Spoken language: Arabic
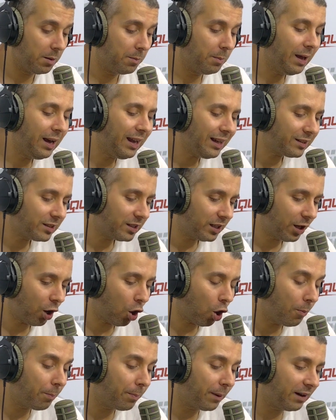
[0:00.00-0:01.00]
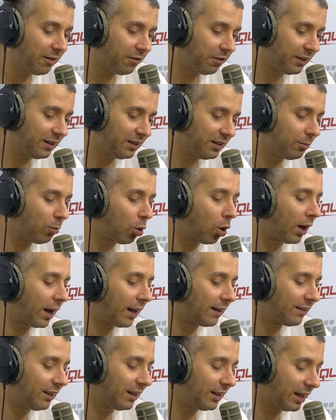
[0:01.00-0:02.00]
بالكش حبا في
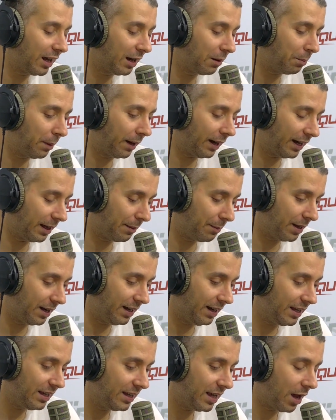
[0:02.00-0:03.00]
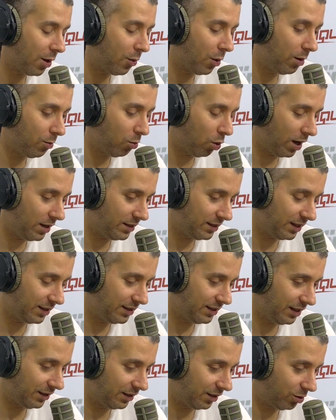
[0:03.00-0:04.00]
الديمقراطيه البرلمانيه
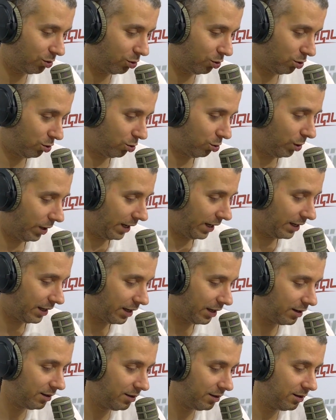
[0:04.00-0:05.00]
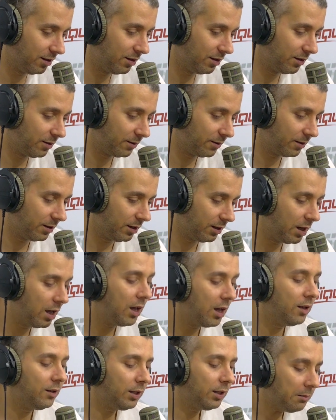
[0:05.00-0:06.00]
والمؤسسات الدستوريه
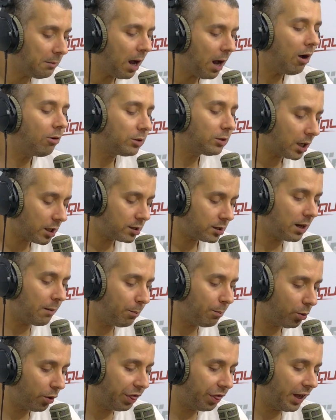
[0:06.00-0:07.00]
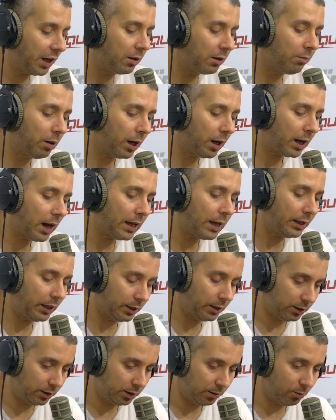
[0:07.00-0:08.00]
تماو تشبثا
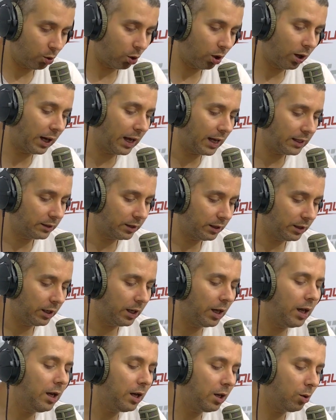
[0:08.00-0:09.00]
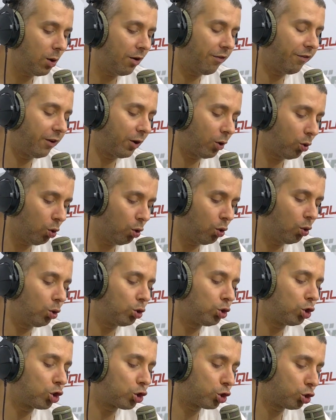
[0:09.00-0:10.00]
بالريع الديمقراطي اللي وفره له
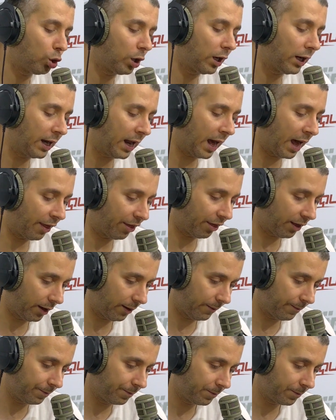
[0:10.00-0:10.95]
دستور النهضه